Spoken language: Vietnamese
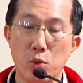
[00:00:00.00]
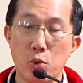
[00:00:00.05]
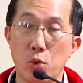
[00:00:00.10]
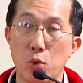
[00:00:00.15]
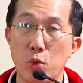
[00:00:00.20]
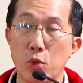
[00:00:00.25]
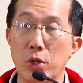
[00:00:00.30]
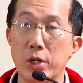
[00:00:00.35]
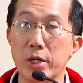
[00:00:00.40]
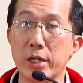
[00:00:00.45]

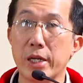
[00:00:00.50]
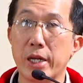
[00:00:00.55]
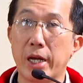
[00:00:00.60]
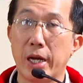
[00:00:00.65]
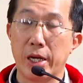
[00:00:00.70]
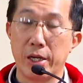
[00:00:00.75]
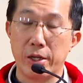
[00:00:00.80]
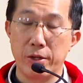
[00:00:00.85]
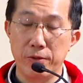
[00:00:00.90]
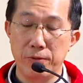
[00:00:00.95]
của
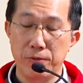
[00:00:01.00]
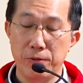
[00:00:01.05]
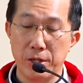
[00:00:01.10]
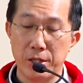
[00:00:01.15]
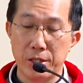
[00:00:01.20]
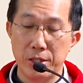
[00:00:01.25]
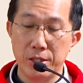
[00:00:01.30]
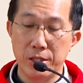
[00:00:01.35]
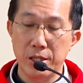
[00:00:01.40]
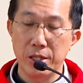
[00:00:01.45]
cái
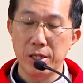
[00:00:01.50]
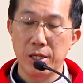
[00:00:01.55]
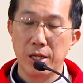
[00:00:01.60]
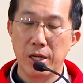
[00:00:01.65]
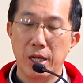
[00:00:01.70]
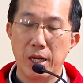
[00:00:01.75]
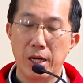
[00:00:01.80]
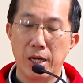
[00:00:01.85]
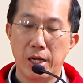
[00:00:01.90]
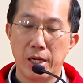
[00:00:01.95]
vật chất
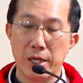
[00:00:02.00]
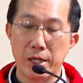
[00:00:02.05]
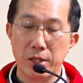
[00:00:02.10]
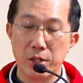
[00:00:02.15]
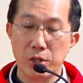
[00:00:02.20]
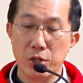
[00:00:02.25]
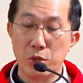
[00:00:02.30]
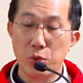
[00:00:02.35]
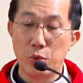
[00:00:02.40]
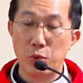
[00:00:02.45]
là
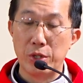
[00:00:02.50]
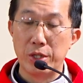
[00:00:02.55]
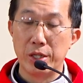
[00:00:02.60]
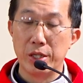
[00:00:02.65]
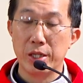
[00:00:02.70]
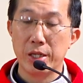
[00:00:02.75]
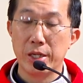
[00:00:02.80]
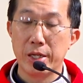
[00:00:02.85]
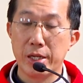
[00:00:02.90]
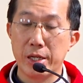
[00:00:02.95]
điều
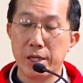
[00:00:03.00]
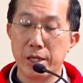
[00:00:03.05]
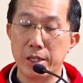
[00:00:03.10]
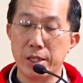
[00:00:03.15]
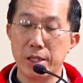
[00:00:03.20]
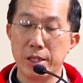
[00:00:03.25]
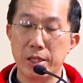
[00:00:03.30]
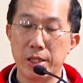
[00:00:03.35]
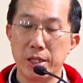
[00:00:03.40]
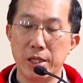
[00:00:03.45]
kiện
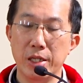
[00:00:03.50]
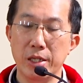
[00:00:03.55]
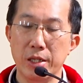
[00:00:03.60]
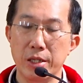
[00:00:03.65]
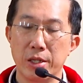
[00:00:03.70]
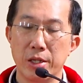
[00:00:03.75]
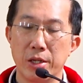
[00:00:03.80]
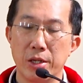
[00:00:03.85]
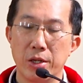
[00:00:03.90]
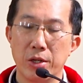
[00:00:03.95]
cần thiết